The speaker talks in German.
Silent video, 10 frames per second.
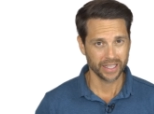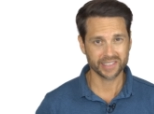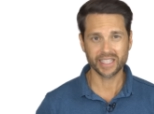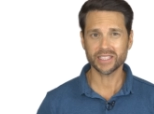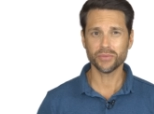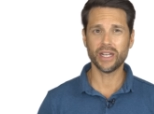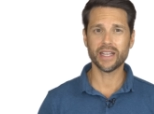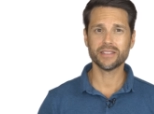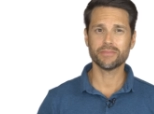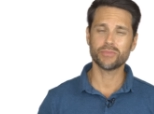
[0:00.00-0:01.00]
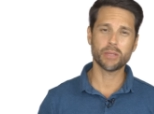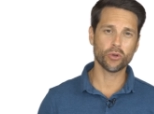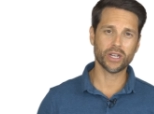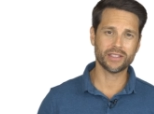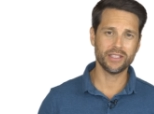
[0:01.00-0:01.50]
Jetzt denkt ihr vielleicht,
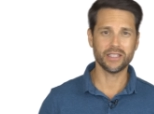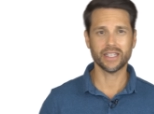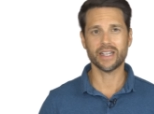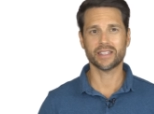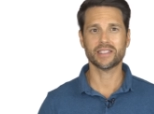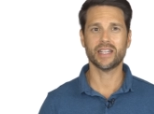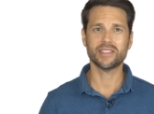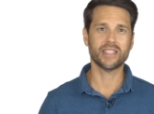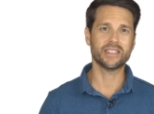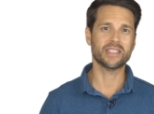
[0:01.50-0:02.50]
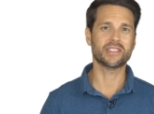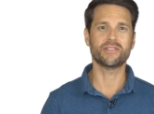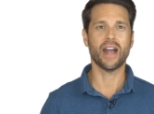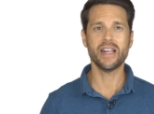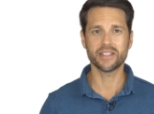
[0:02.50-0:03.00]
Demokratie, naja, das heißt halt, dass es
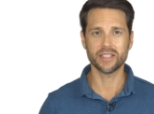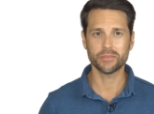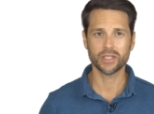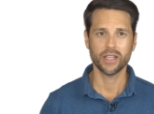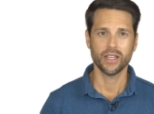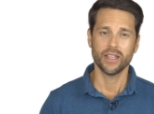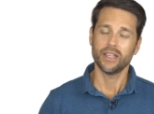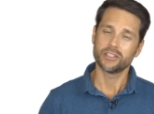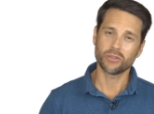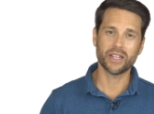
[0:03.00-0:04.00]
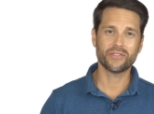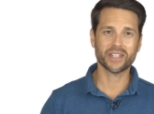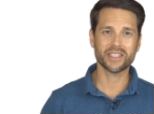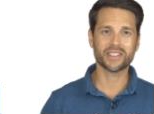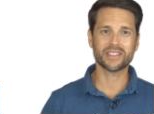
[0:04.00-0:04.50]
Wahlen gibt. So
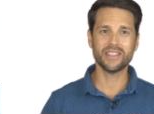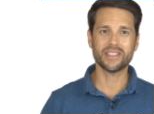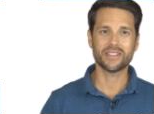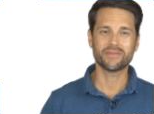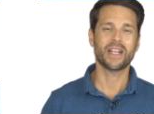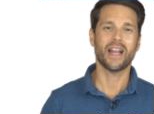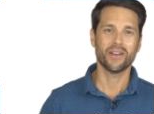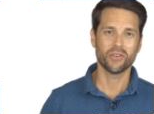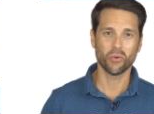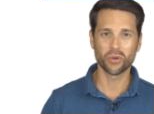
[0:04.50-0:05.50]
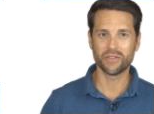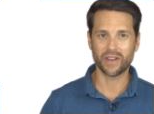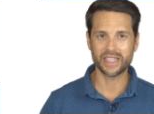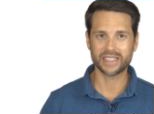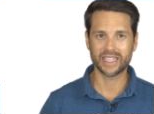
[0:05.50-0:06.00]
einfach ist das nicht. Klar, ohne
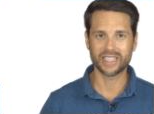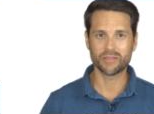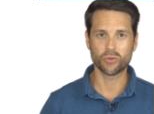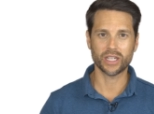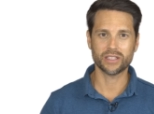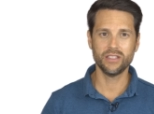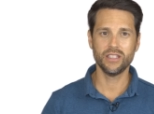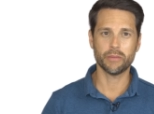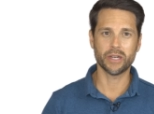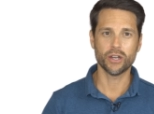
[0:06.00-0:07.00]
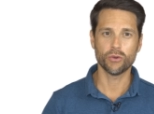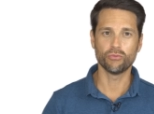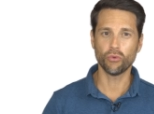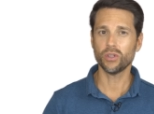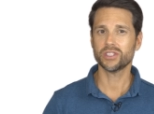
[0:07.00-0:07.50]
Wahlen keine Demokratie, aber
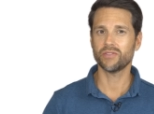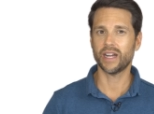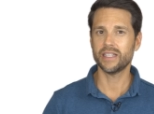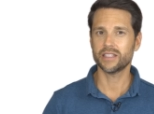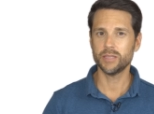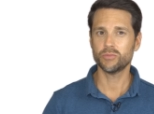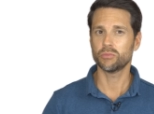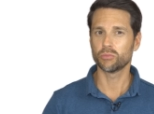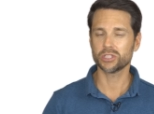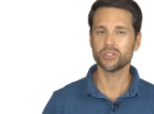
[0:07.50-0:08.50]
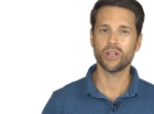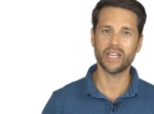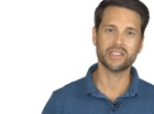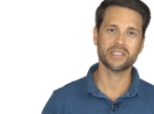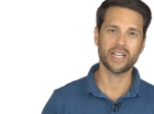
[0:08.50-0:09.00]
wo es Wahlen gibt, muss noch
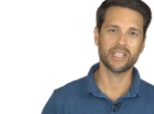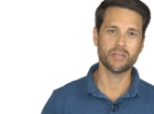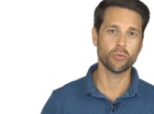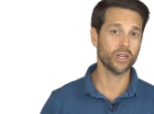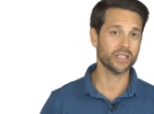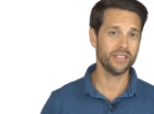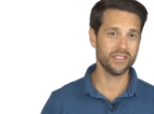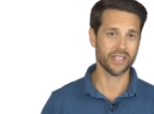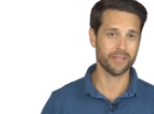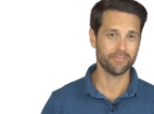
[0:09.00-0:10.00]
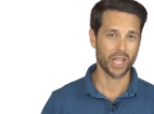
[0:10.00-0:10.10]
längst keine Demokratie sein.